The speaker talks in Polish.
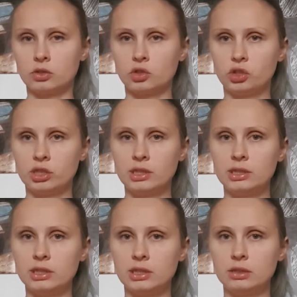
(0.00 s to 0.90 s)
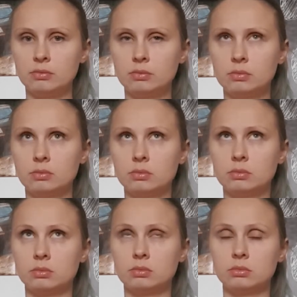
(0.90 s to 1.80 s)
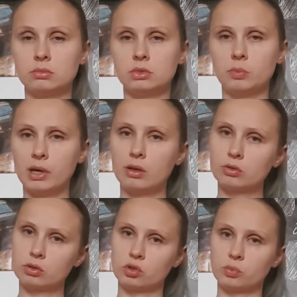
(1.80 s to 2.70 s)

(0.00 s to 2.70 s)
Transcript: Czyli dba o to,